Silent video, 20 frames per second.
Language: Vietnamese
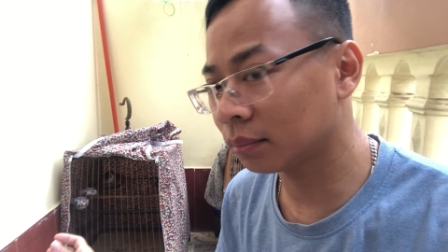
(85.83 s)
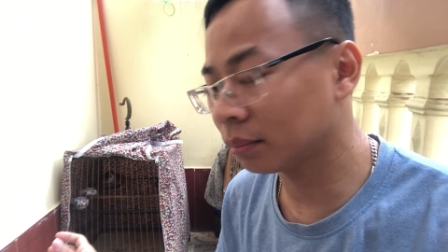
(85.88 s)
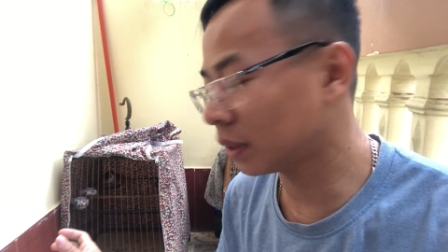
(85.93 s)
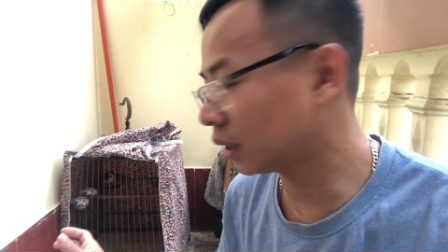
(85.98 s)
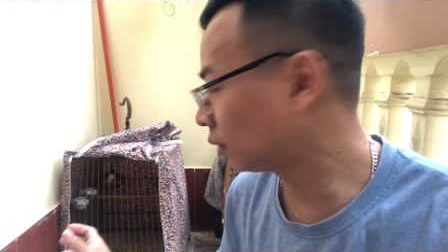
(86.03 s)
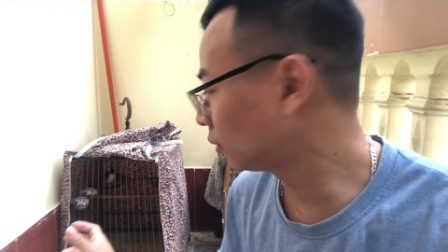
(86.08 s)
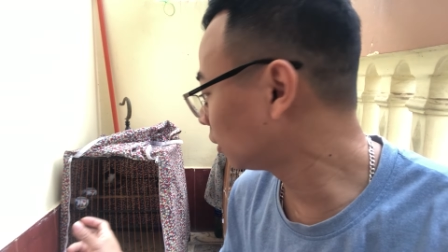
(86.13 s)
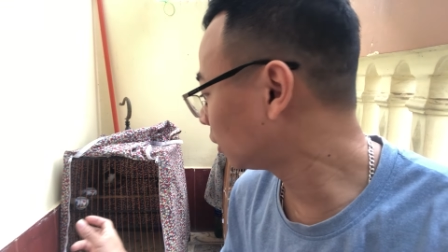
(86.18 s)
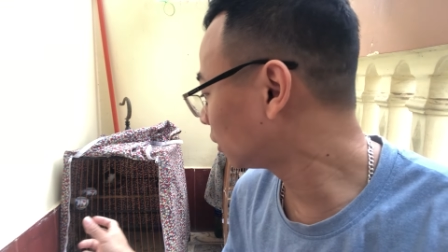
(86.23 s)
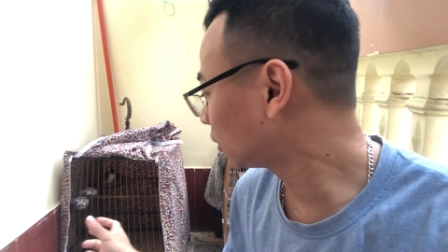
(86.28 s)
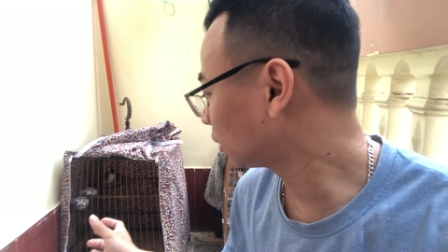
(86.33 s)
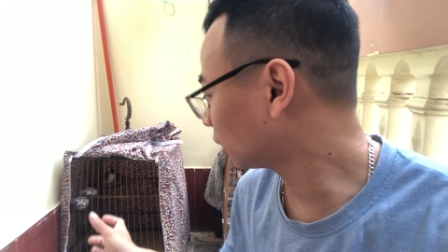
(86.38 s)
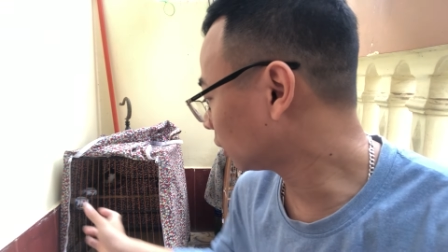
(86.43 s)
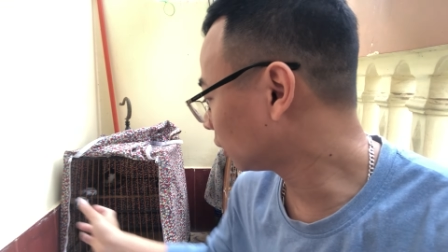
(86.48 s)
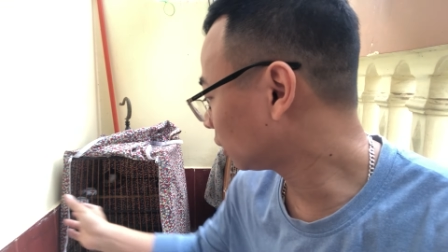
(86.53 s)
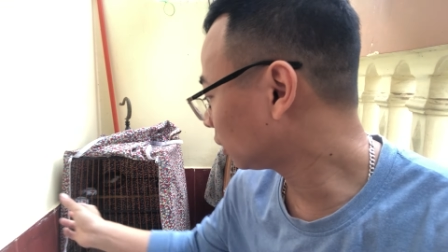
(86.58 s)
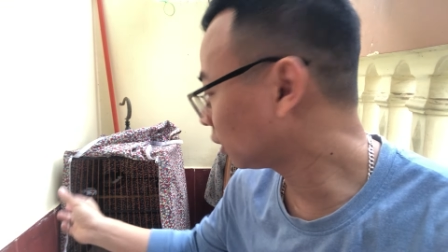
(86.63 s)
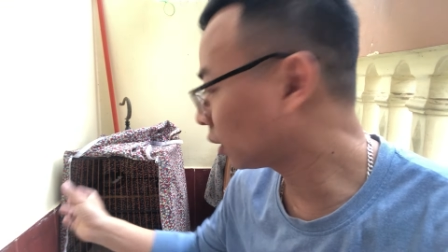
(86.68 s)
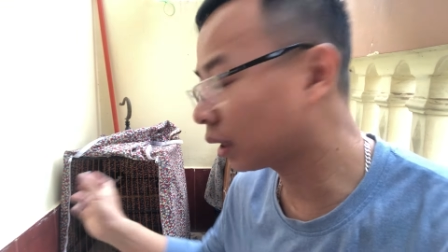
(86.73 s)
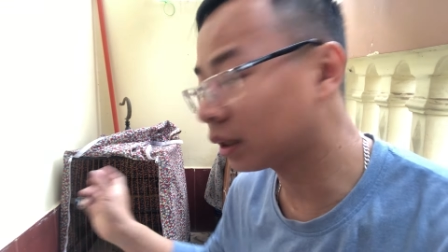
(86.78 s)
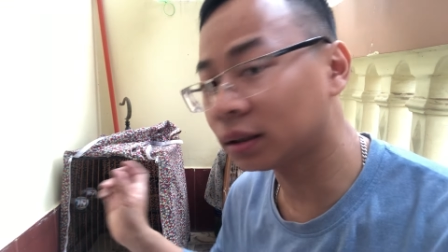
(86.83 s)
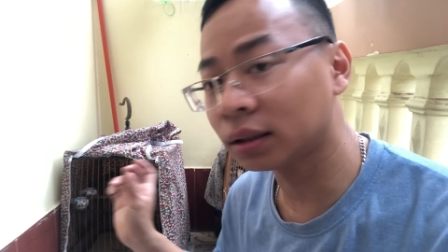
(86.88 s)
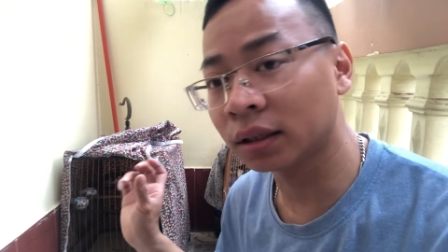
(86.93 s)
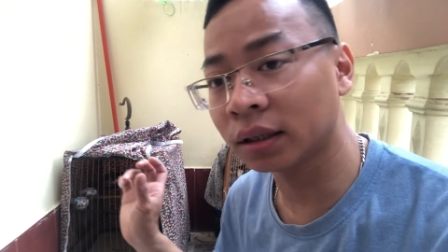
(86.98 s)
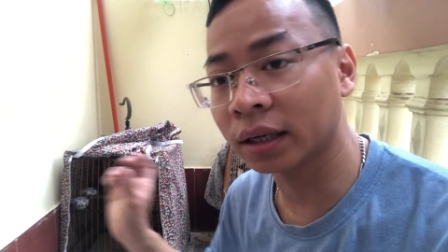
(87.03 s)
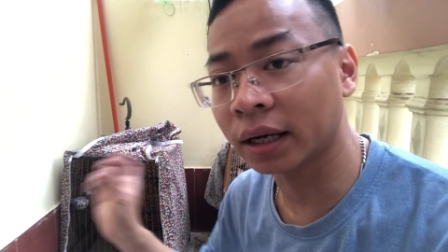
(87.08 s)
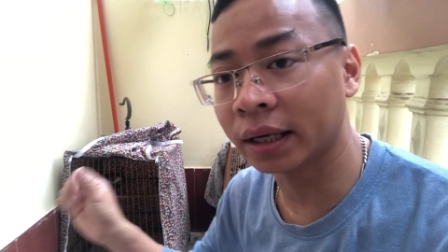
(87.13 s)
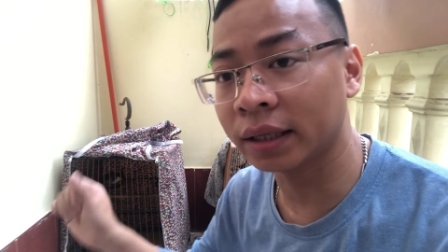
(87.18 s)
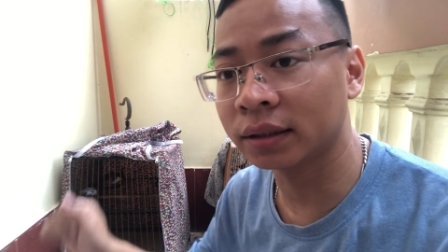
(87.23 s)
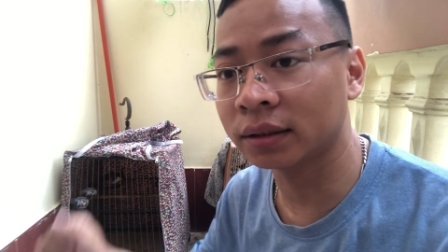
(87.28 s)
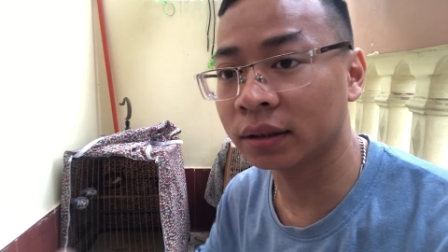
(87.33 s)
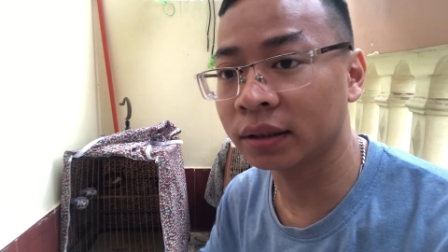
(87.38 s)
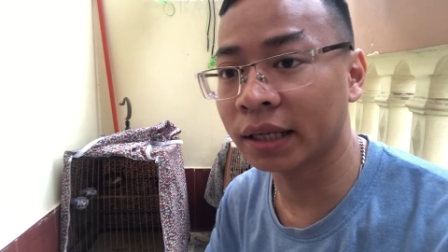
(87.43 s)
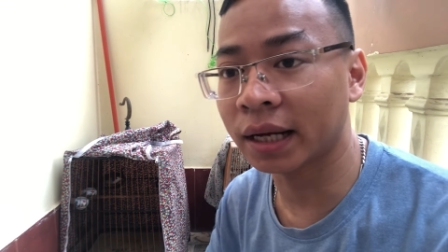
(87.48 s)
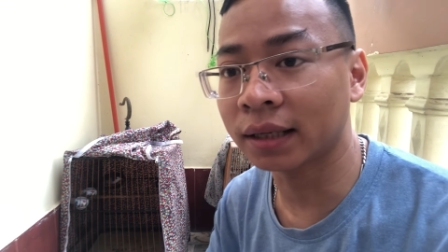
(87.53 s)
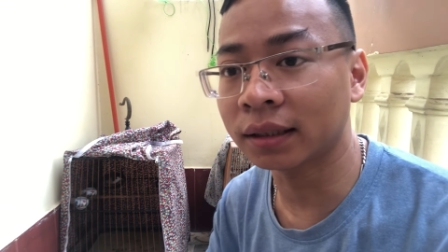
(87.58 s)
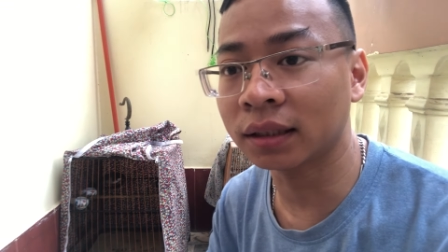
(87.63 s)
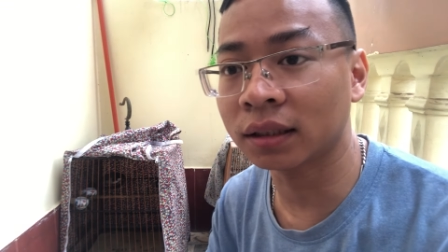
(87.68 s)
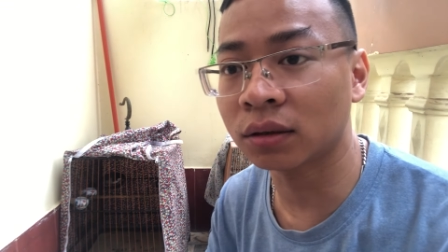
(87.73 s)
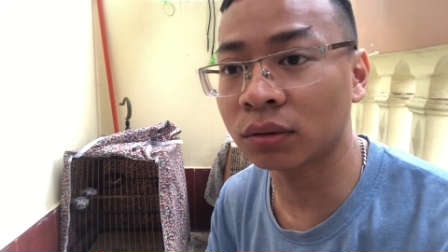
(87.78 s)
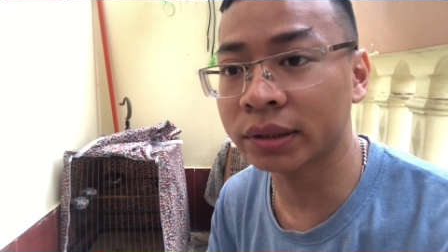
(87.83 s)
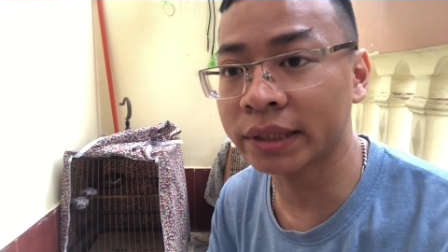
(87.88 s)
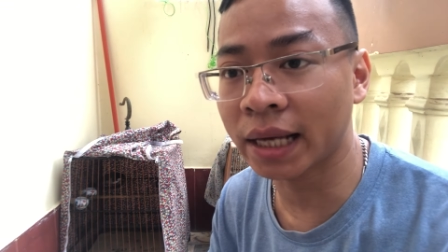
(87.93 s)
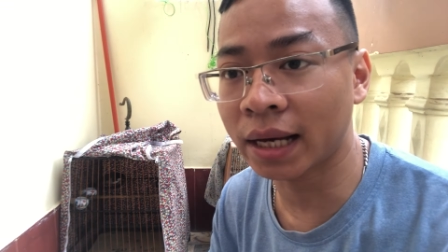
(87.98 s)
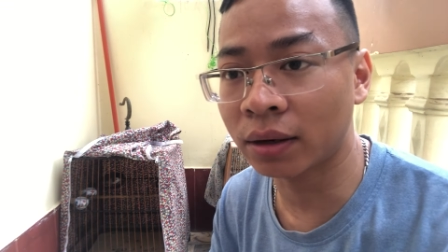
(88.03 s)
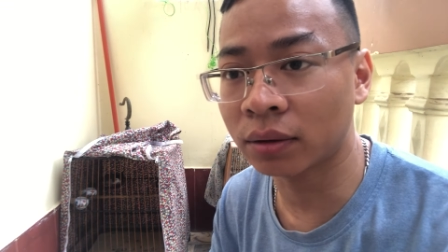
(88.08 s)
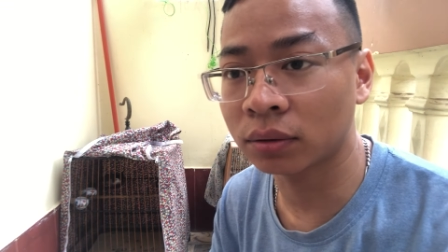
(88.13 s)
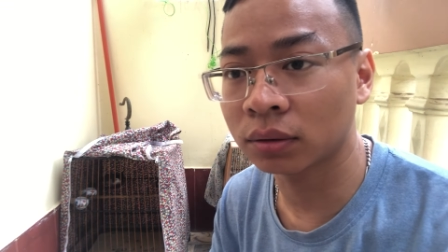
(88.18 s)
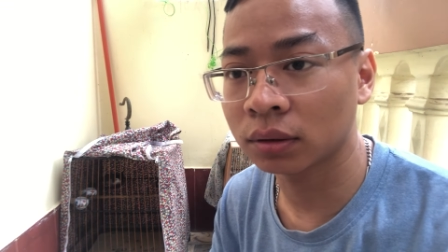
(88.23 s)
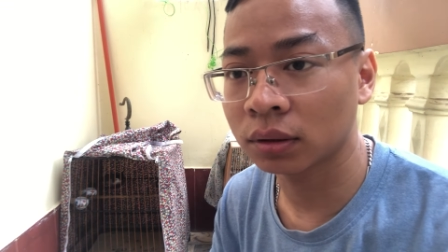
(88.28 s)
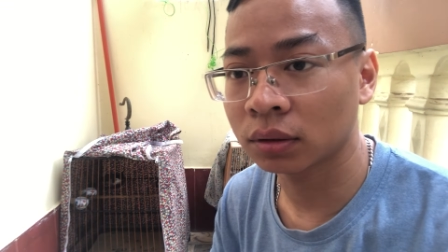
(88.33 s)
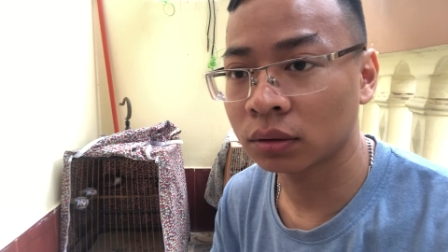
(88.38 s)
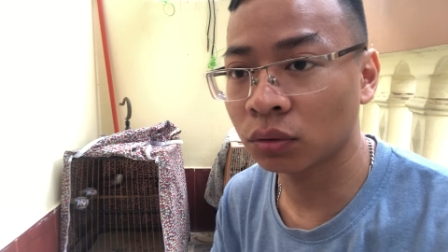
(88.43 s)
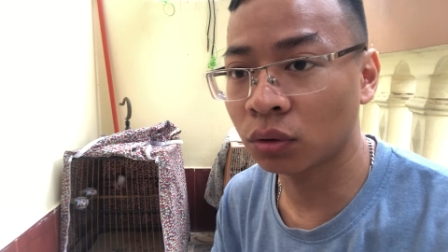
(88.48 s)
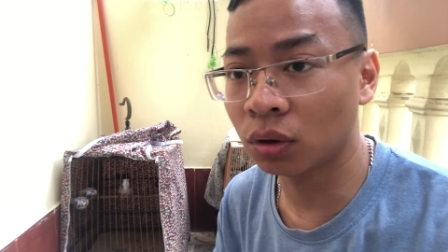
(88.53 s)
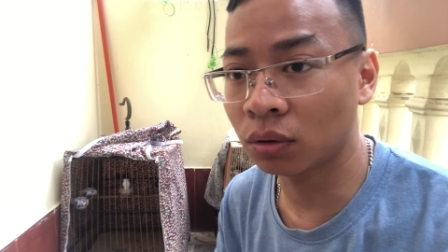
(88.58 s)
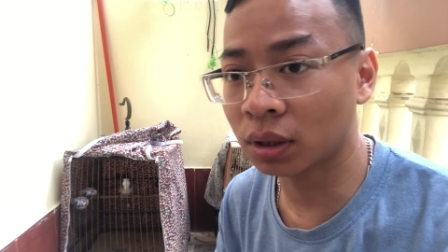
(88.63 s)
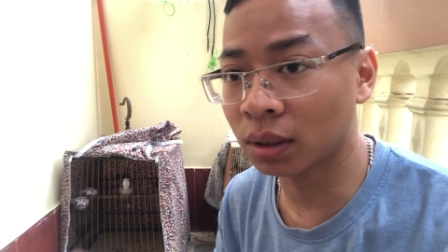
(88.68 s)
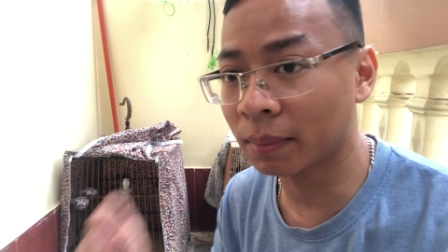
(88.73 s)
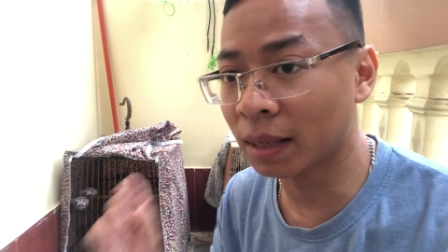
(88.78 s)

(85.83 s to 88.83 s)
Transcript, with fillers: bình thường những cái trời ngày trời nắng thì không sao, đúng không?